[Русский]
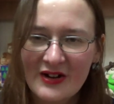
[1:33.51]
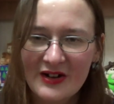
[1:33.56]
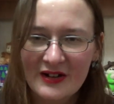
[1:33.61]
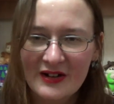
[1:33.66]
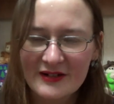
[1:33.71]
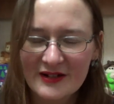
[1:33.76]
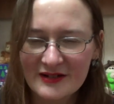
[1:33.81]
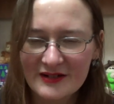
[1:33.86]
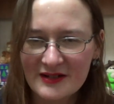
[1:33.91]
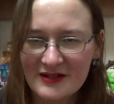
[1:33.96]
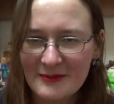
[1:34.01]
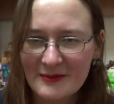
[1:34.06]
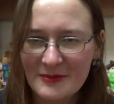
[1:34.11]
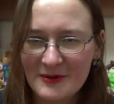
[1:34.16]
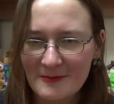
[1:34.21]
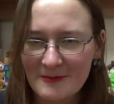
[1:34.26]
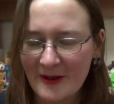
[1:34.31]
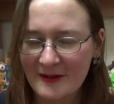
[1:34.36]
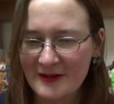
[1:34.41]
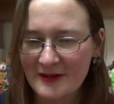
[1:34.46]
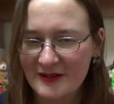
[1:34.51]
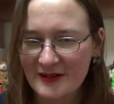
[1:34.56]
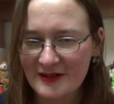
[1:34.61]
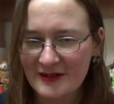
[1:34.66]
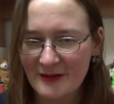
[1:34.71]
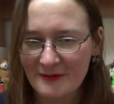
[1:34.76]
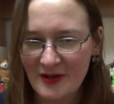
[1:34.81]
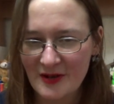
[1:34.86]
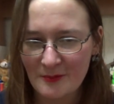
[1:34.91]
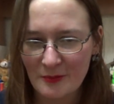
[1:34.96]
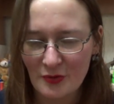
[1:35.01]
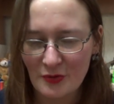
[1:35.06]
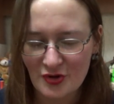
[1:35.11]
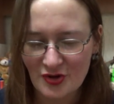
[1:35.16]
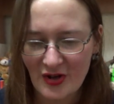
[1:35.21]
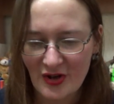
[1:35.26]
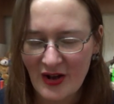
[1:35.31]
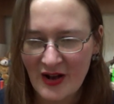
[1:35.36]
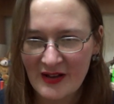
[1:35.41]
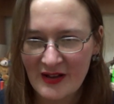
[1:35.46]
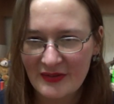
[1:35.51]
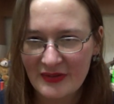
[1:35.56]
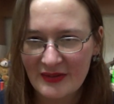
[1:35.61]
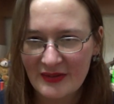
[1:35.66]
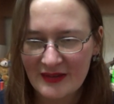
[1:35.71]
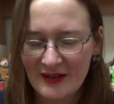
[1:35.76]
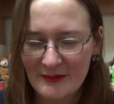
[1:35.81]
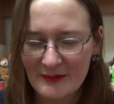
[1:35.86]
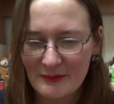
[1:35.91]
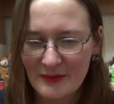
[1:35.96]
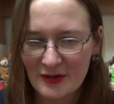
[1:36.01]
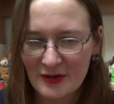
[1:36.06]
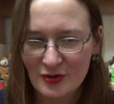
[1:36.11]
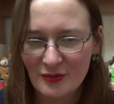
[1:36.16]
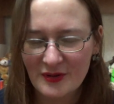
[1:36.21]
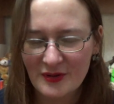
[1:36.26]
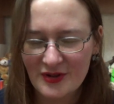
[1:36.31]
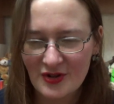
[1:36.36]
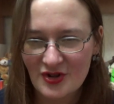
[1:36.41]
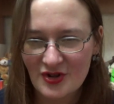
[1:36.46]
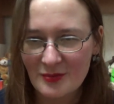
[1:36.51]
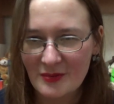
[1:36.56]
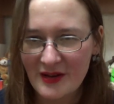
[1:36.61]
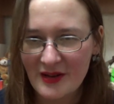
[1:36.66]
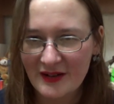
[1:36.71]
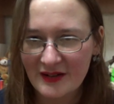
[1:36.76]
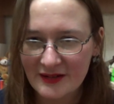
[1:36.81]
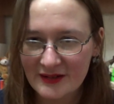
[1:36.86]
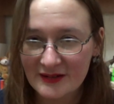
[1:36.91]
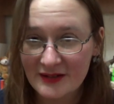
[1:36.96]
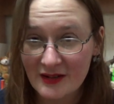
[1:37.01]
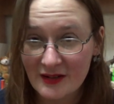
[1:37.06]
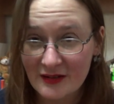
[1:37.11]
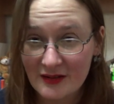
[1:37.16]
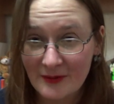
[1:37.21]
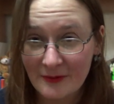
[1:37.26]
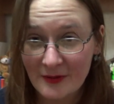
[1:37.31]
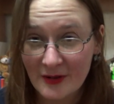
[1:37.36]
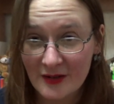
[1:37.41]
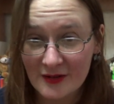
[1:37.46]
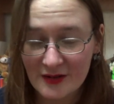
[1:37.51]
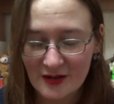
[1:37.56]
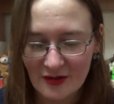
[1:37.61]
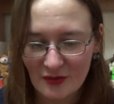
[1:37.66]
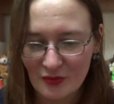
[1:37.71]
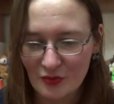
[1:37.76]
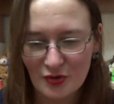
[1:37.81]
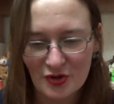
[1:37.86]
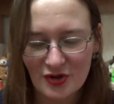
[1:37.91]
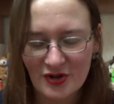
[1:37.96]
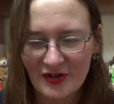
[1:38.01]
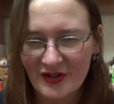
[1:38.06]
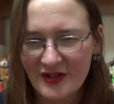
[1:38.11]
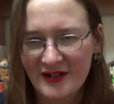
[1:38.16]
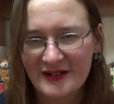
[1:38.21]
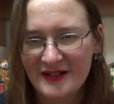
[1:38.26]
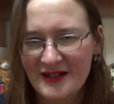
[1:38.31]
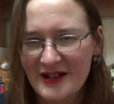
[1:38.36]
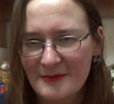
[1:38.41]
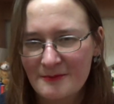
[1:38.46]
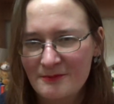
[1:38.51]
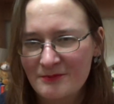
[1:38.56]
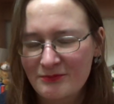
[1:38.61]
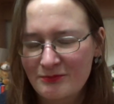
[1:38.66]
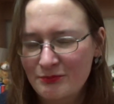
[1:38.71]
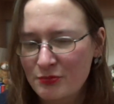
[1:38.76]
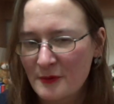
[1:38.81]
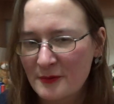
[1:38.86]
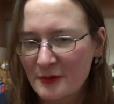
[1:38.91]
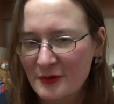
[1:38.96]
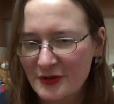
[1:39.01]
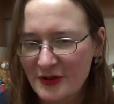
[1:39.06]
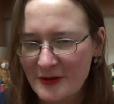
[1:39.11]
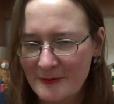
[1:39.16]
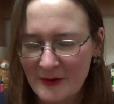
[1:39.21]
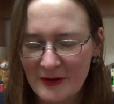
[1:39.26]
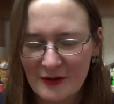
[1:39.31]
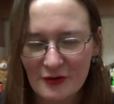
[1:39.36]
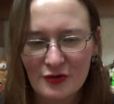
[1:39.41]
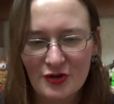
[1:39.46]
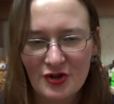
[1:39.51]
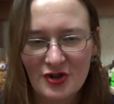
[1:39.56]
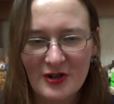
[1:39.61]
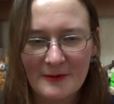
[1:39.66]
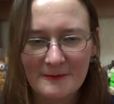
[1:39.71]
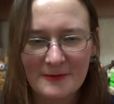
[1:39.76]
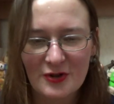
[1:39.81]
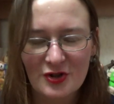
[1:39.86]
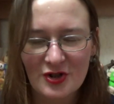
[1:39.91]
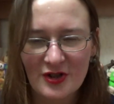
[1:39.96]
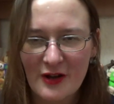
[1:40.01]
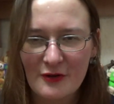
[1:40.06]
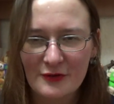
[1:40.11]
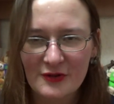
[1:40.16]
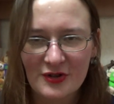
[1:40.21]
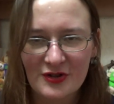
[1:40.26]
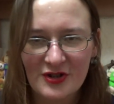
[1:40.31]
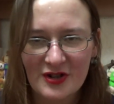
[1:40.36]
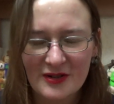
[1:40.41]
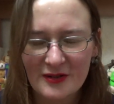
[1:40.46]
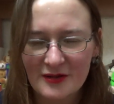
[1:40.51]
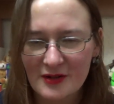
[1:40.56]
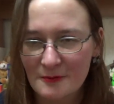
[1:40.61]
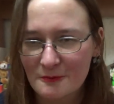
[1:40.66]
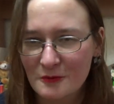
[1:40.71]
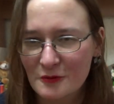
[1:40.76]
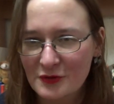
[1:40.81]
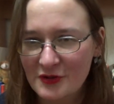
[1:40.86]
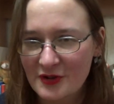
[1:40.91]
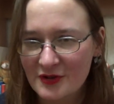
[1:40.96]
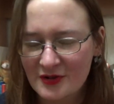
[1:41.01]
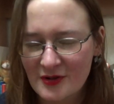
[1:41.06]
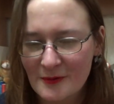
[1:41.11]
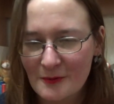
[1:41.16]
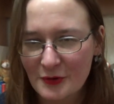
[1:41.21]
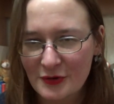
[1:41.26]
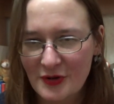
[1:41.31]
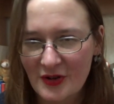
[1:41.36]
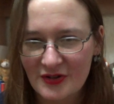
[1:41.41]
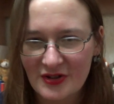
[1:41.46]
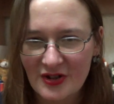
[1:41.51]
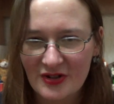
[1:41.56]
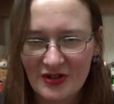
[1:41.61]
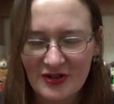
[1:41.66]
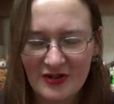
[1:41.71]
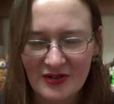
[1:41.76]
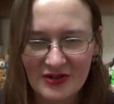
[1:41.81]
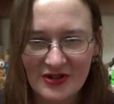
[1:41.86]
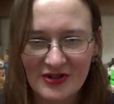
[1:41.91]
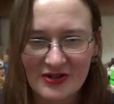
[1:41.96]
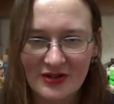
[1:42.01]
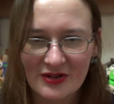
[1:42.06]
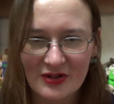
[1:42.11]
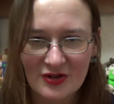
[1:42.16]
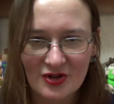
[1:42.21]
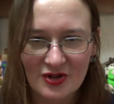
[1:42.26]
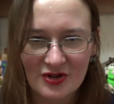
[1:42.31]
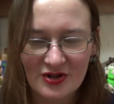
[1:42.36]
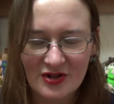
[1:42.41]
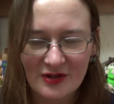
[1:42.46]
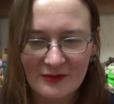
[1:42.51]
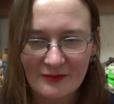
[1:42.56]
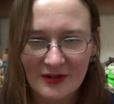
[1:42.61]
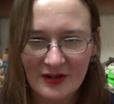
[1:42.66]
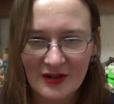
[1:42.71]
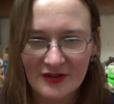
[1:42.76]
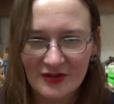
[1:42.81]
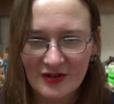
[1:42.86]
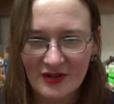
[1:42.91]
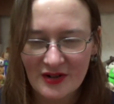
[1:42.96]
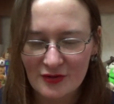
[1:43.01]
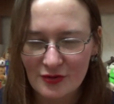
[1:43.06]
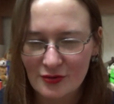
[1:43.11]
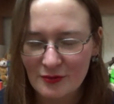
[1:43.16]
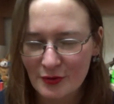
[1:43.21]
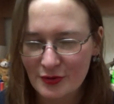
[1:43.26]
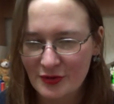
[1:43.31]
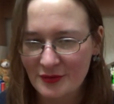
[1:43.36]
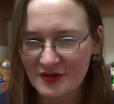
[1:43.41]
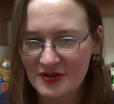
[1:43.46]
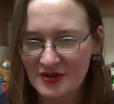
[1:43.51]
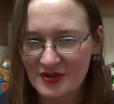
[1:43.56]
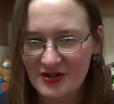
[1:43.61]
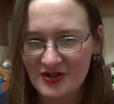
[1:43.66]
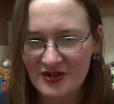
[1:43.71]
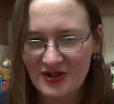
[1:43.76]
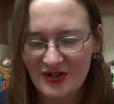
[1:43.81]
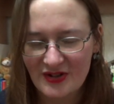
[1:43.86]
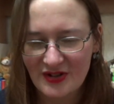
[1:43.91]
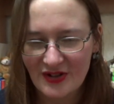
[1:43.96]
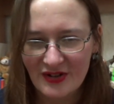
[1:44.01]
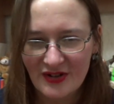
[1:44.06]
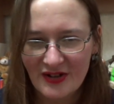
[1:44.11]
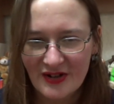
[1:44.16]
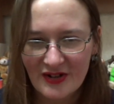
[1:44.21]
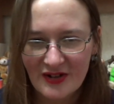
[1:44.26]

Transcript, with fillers: И тогда тебе бесплатная доставка почты. А на базу выдачи была какая-то дофига дорогущая. Как-то я пофиг дым. Короче, я пришла, у нас действительно пунктир работает с 11 до 6, выходные, суббота, воскресенье.